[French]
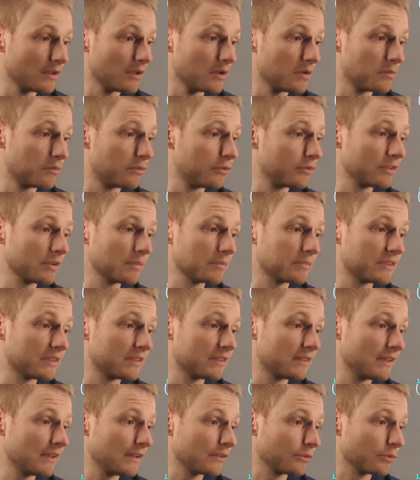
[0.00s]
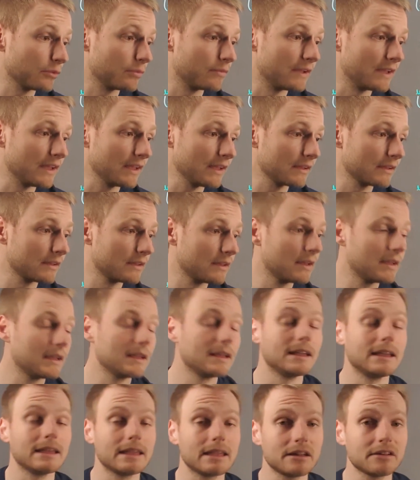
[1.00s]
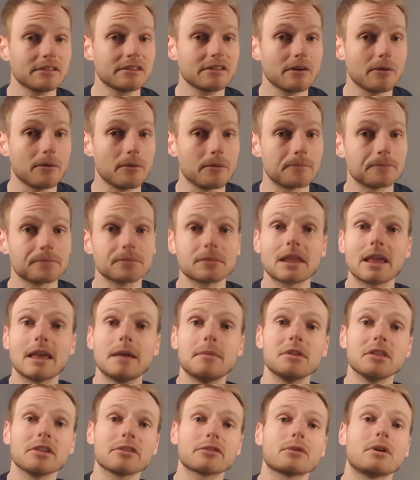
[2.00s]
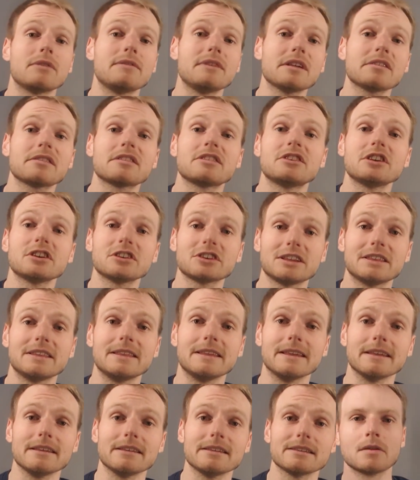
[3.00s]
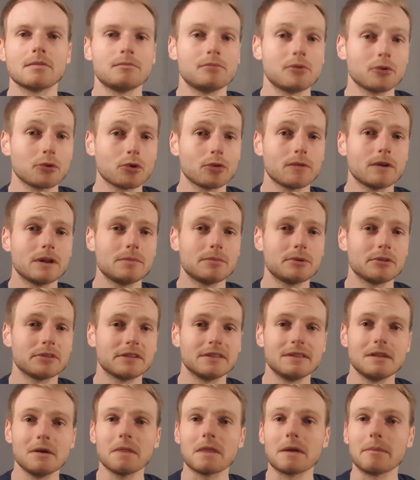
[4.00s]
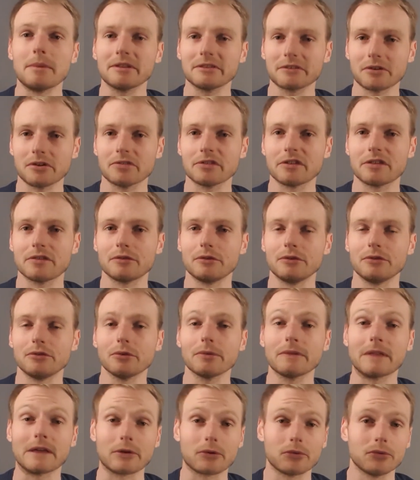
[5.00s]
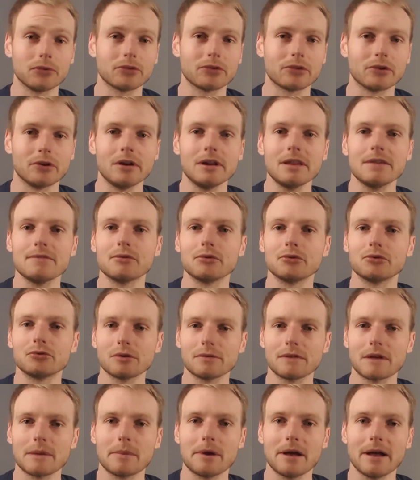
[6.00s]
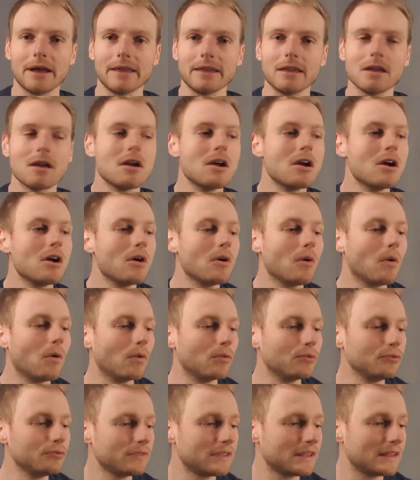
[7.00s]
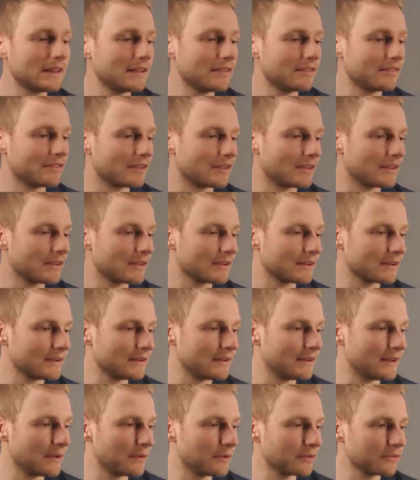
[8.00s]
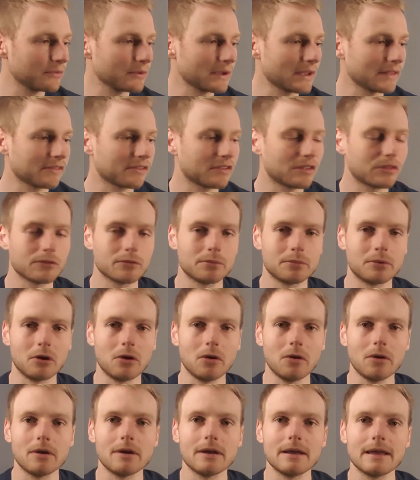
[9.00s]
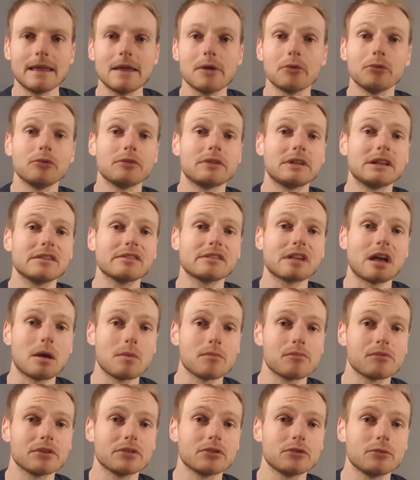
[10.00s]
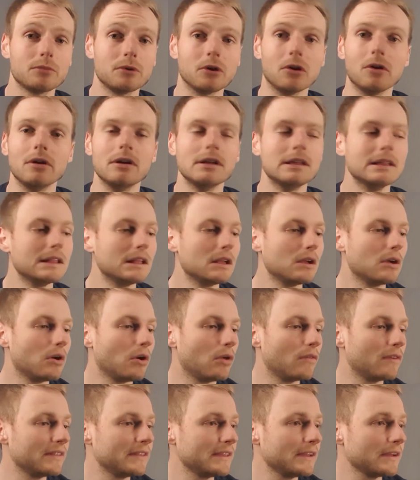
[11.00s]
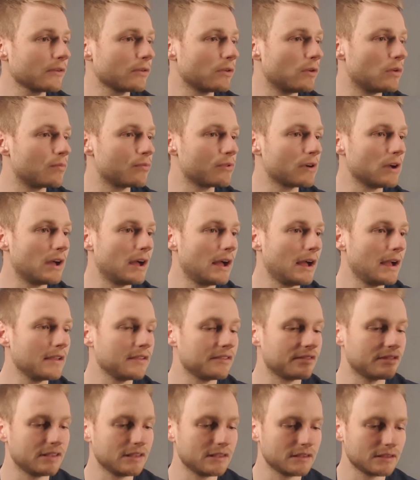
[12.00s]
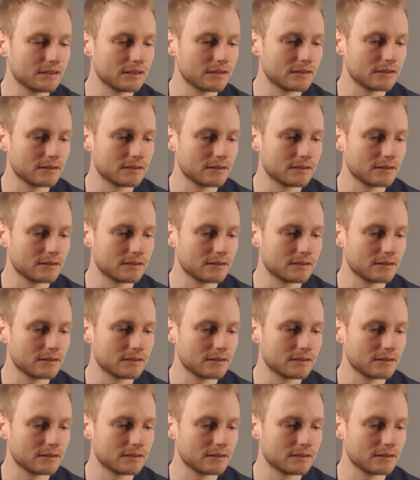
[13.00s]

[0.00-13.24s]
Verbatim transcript: plus un petit d à trouver égal 0. Et maintenant, ce qu'on va faire, c'est chercher d. Pour trouver le petit d, on n'a pas 36 solutions, on n'a qu'une seule, il faut toujours faire pareil. On utilise l'équation cartésienne du plan et on utilise un point du plan. On va dire que le point A ici,